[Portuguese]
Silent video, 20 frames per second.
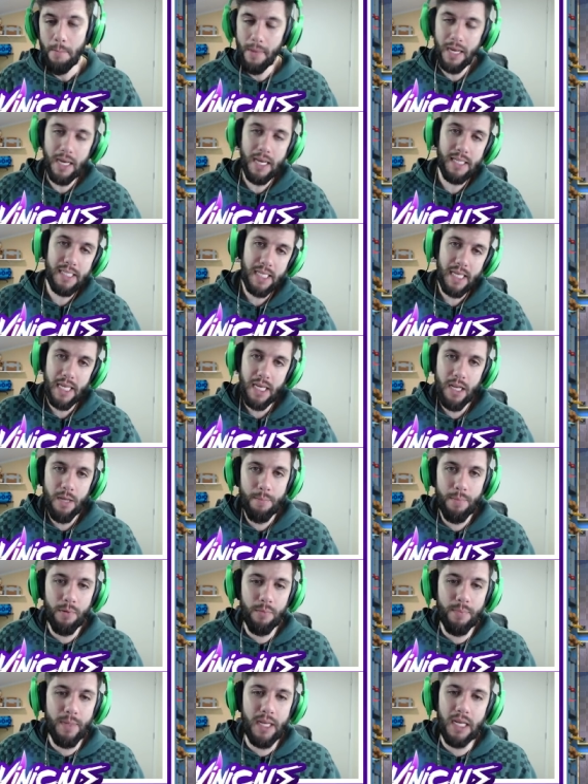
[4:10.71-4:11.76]
Beleza,
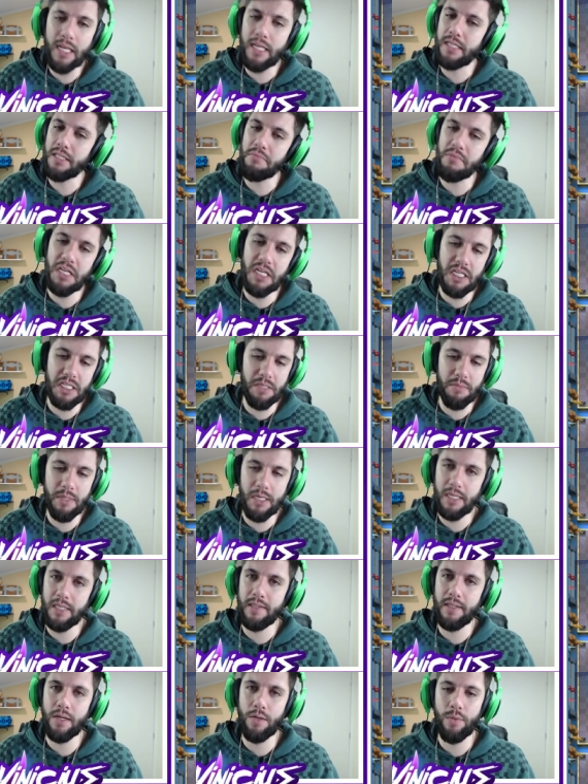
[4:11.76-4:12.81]
relâmpago, beleza, beleza,
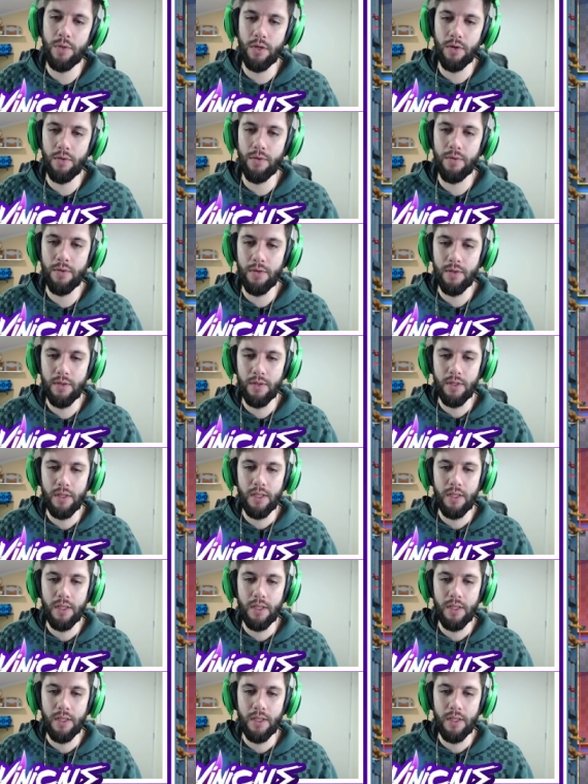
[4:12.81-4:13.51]
beleza, tranquilo.